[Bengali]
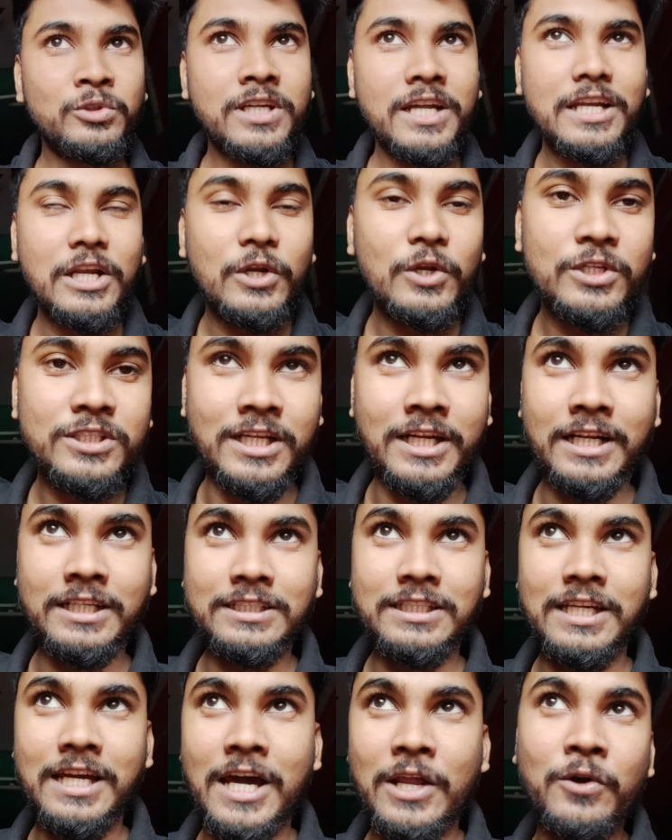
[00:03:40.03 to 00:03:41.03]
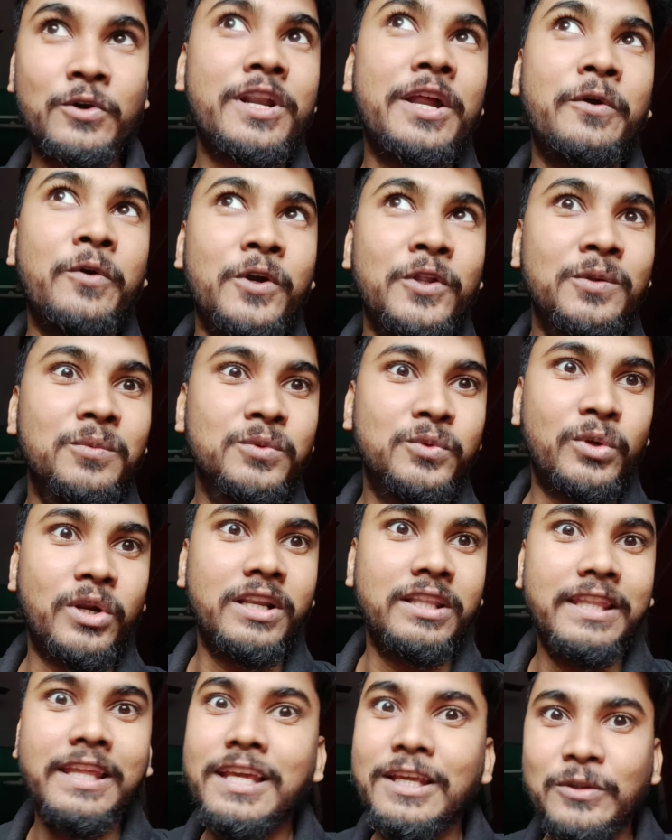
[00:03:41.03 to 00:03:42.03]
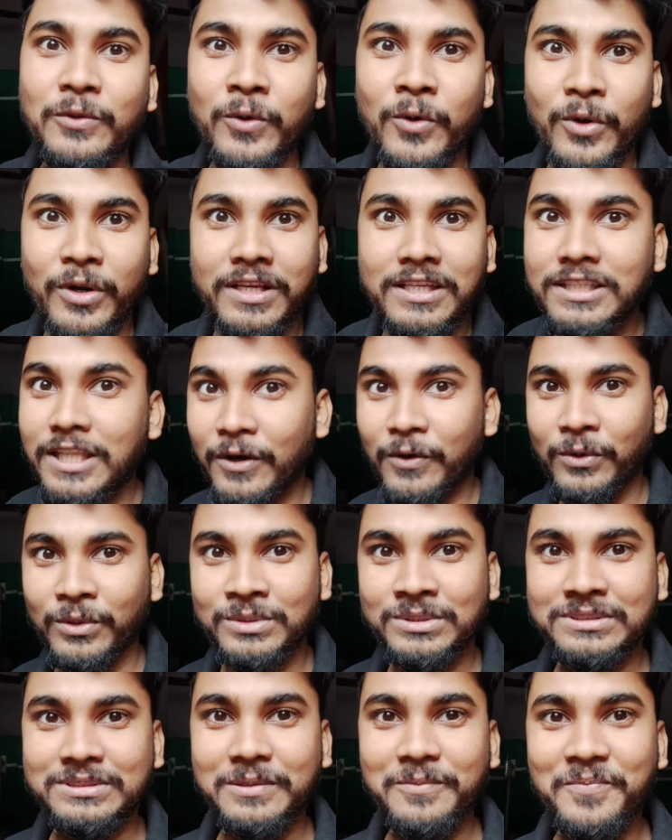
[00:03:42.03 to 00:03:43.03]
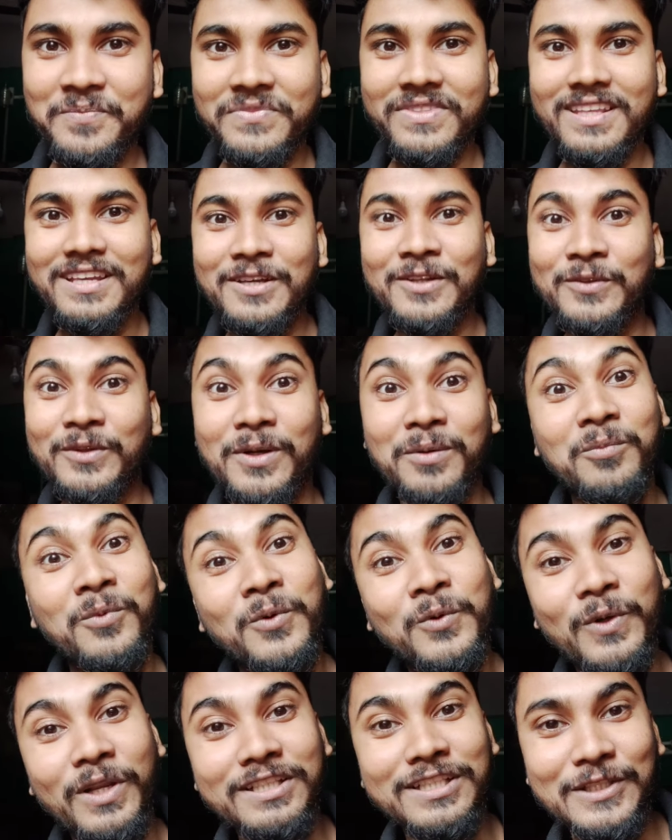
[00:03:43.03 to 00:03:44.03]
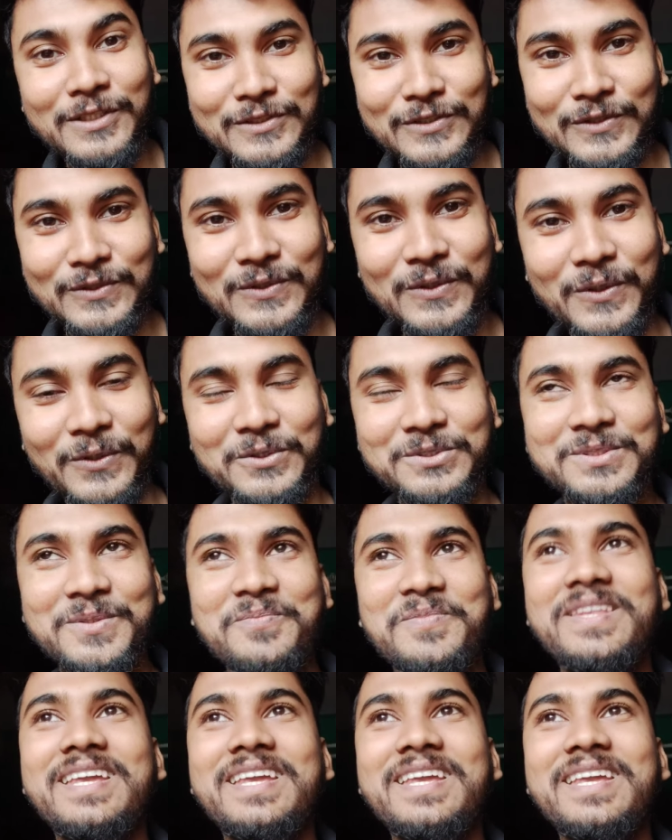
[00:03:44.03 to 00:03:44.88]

তুল টাইনাল হয়ে থাকা যায় আরও ড্রাই করে দিব তোরা দেখি তোরা অনেক তা খরচ তোরা মুখ লয়ে যায় তো যত্ন খরচ